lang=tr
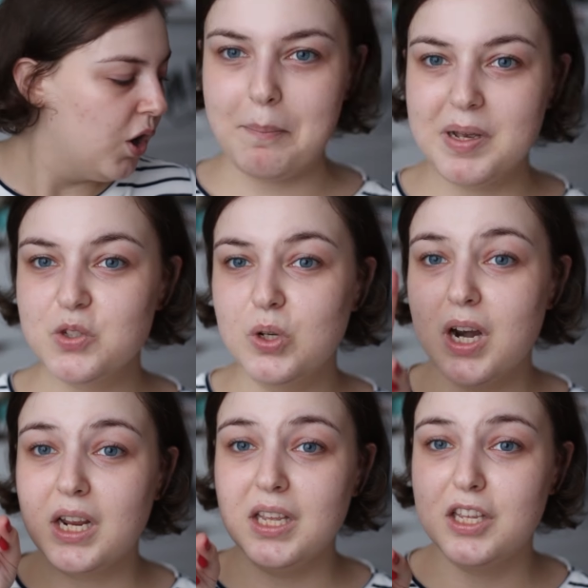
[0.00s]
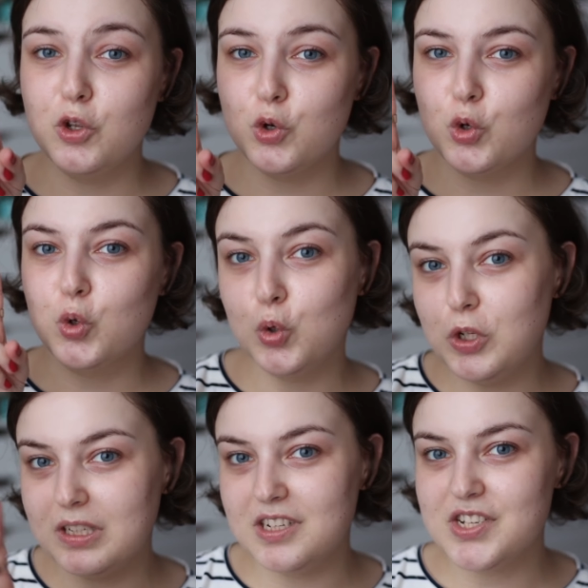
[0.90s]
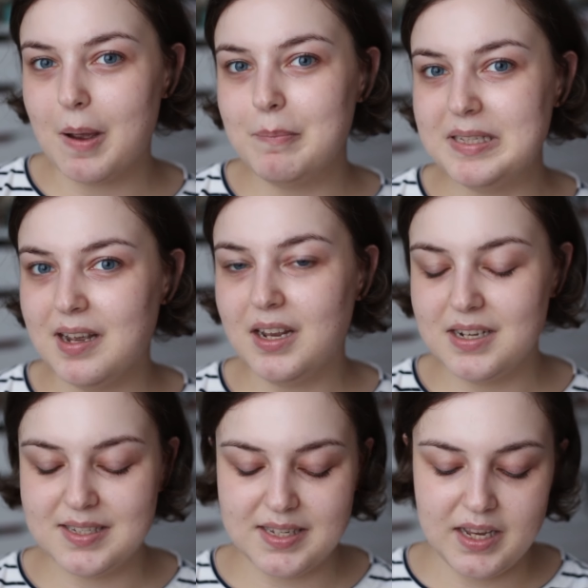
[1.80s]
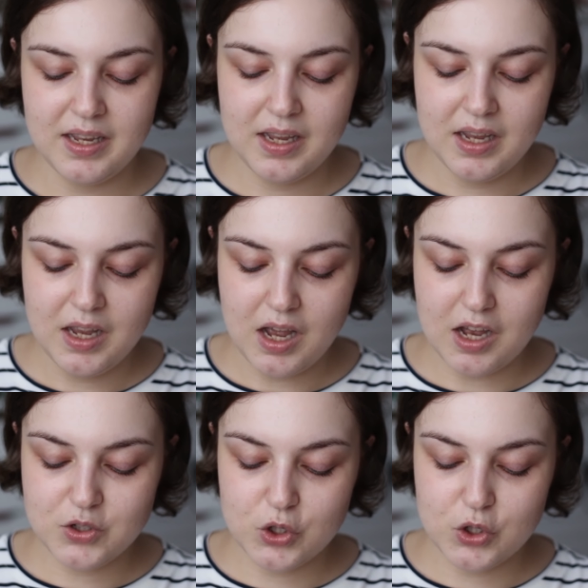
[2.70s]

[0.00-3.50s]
Ben baz olarak iki ürün kullanacağım. Bir tanesi az